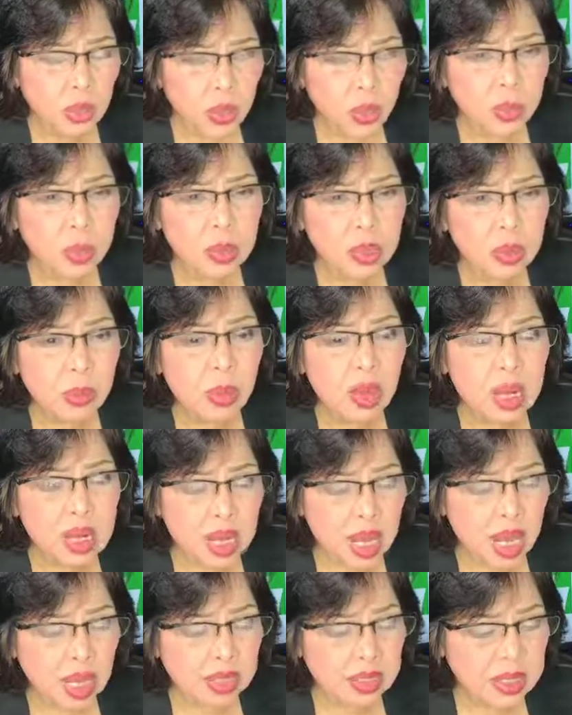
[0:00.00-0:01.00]
uminom ka
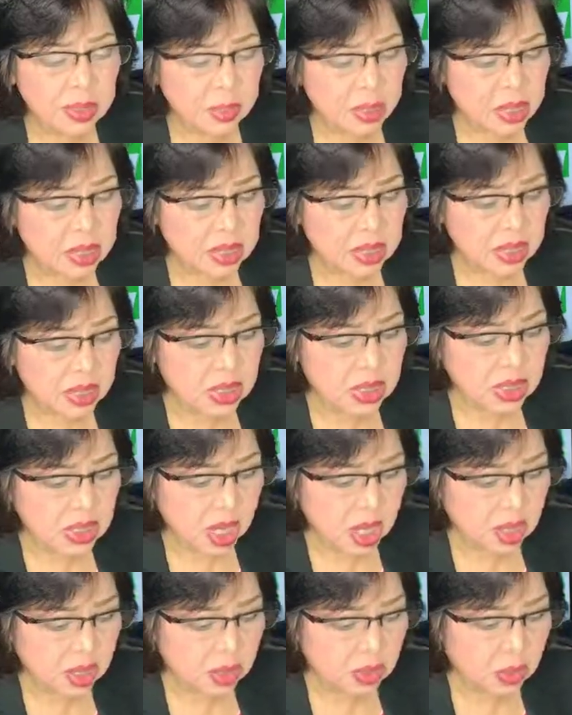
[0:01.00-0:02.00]
ng activated
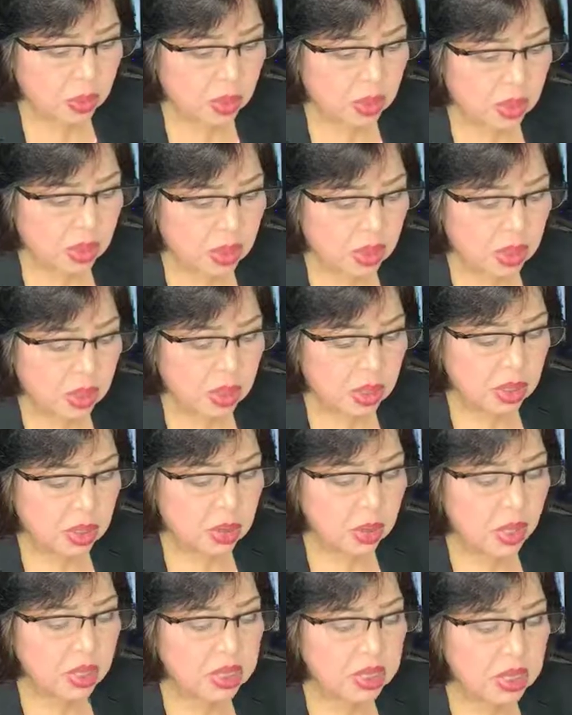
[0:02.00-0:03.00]
charcoal.
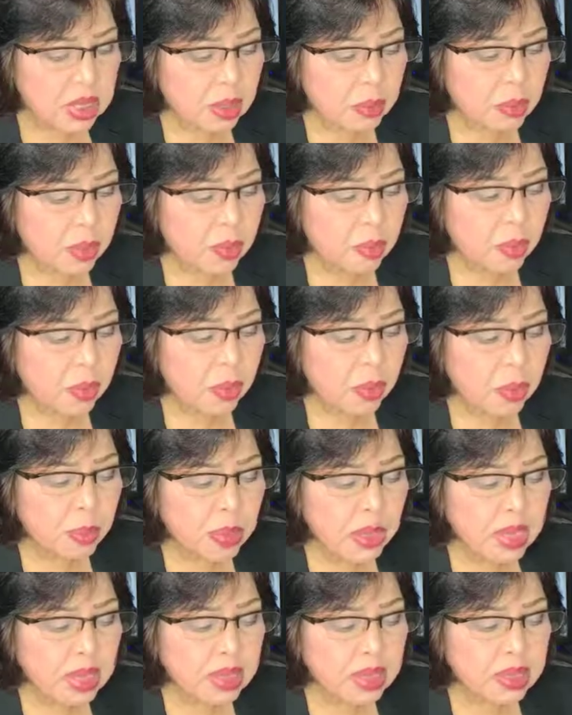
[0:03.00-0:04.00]
Yung atin naman pong
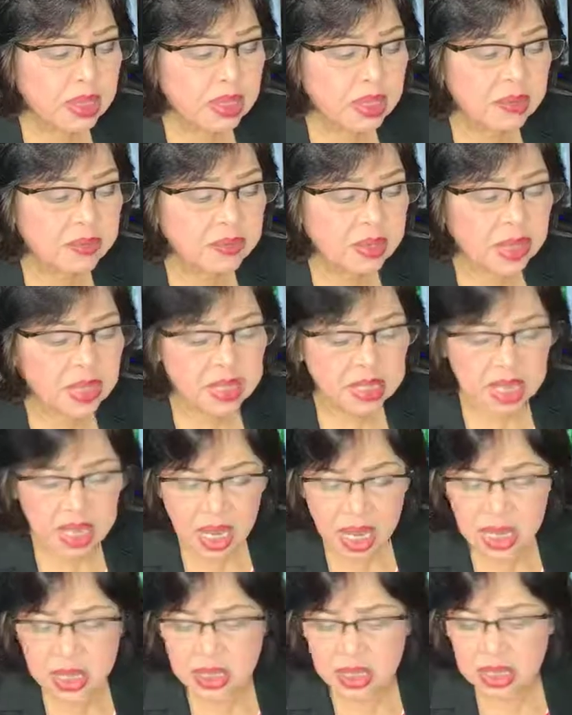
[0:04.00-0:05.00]
omega-3 fatty
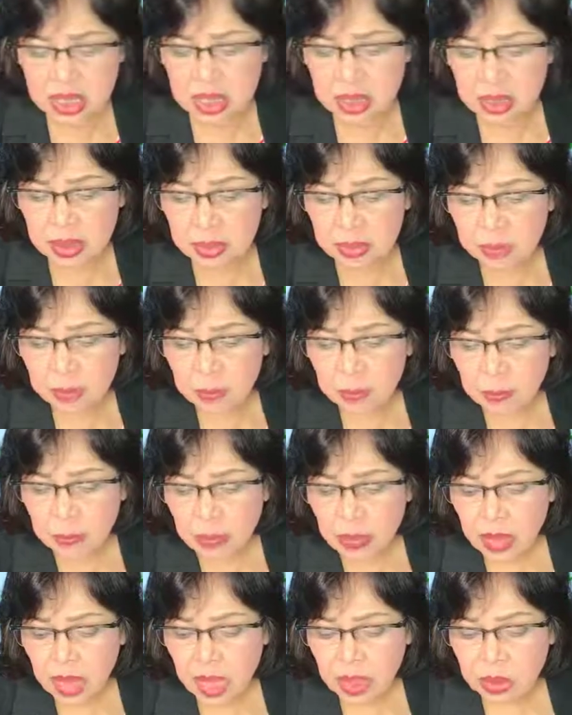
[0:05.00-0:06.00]
acid,
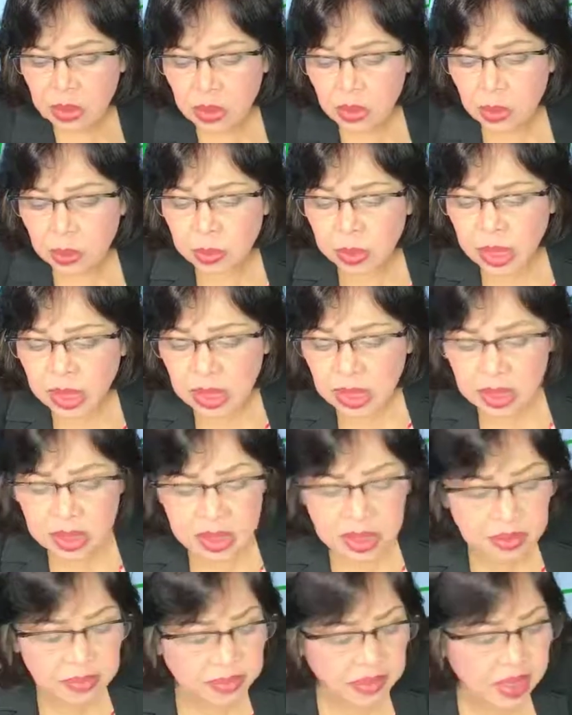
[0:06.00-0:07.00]
ito yung
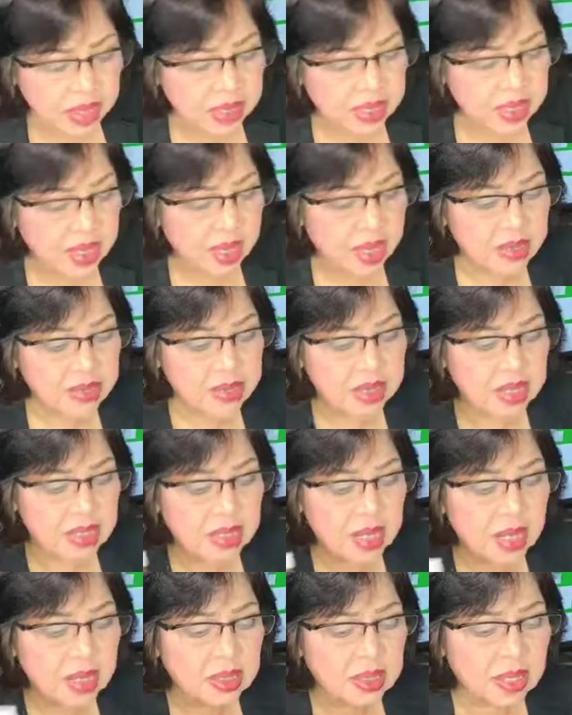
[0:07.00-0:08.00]
omega-3 fatty acid
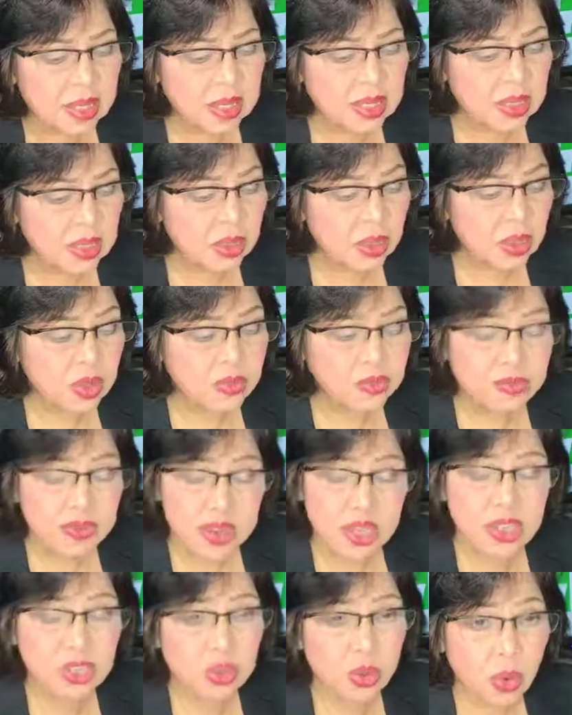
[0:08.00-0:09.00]
natin, ito yung
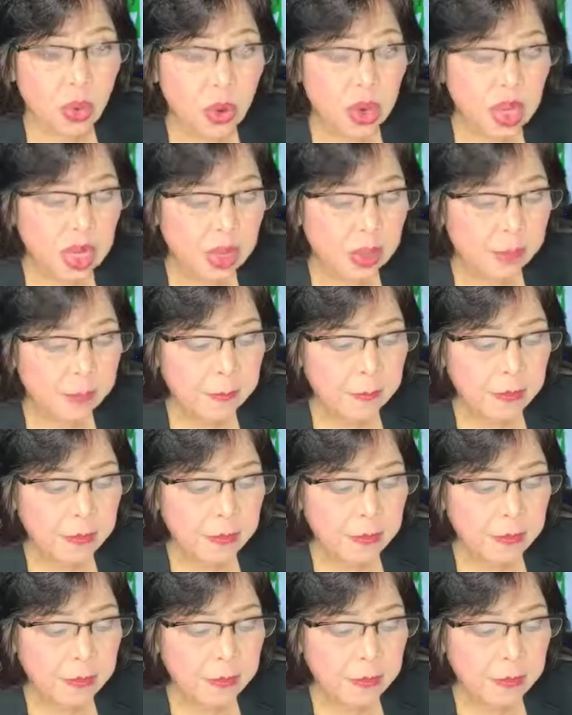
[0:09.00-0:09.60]
fish oil.